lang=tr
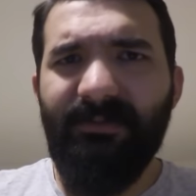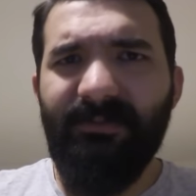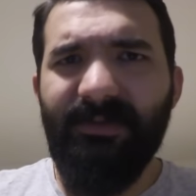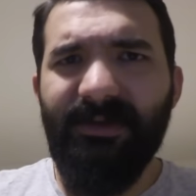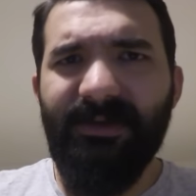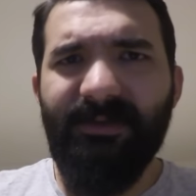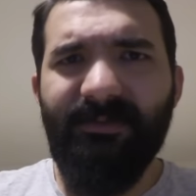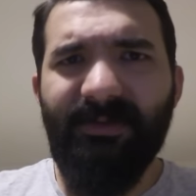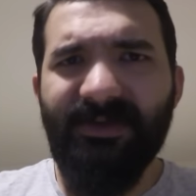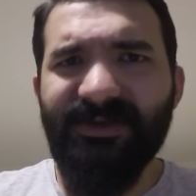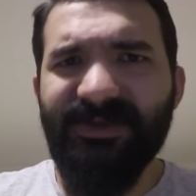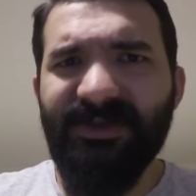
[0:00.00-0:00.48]

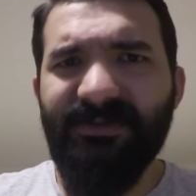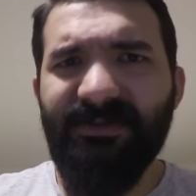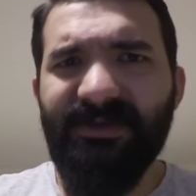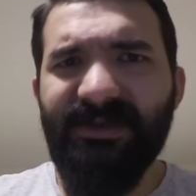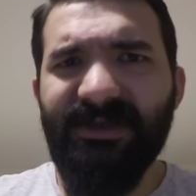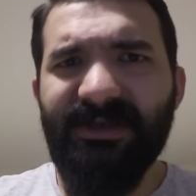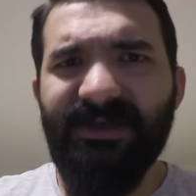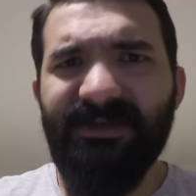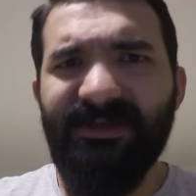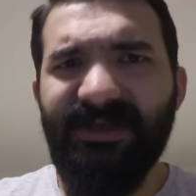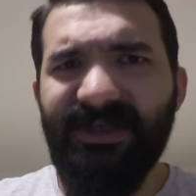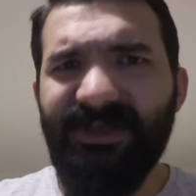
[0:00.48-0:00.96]
ya da başka bir
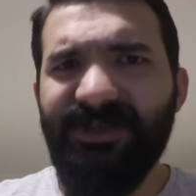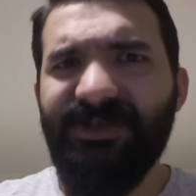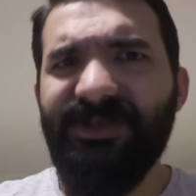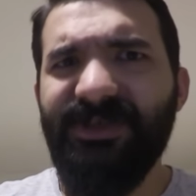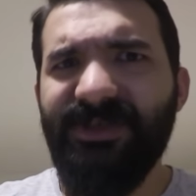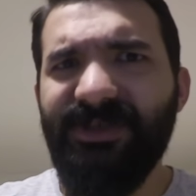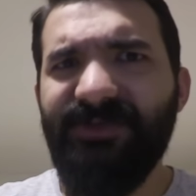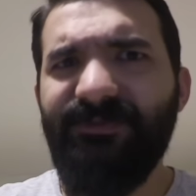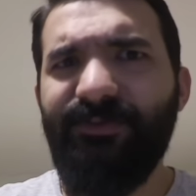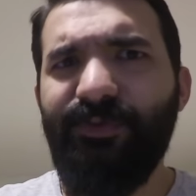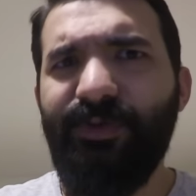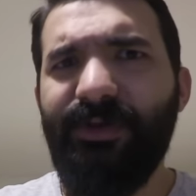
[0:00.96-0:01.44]
yerdeyken değişik
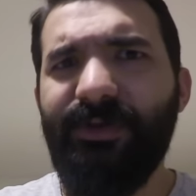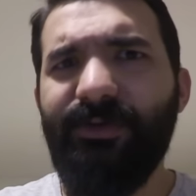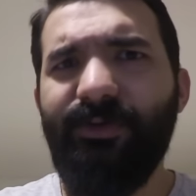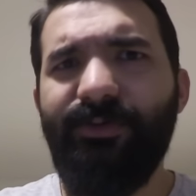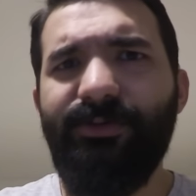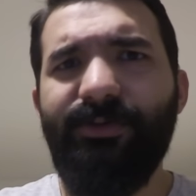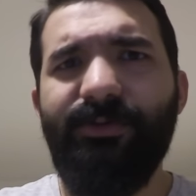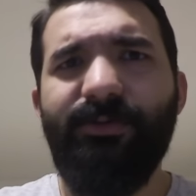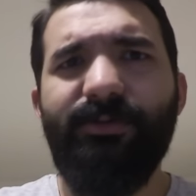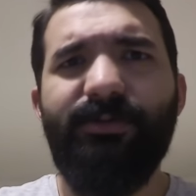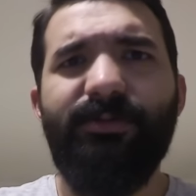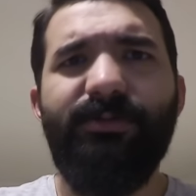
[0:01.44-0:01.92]
değişik videolar
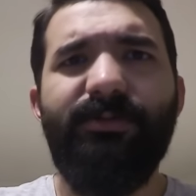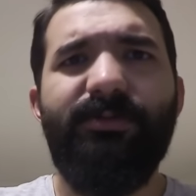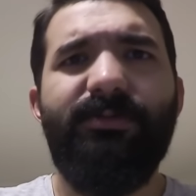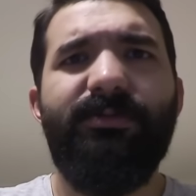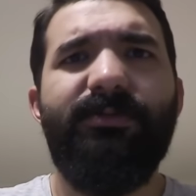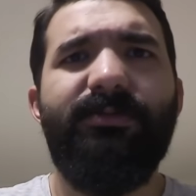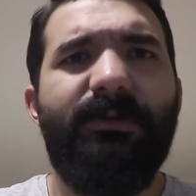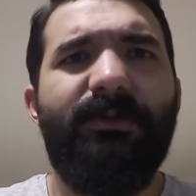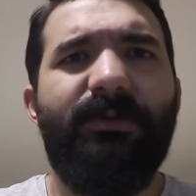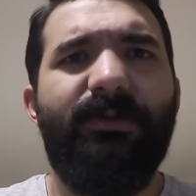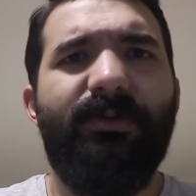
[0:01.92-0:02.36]
gönderiyorsunuz.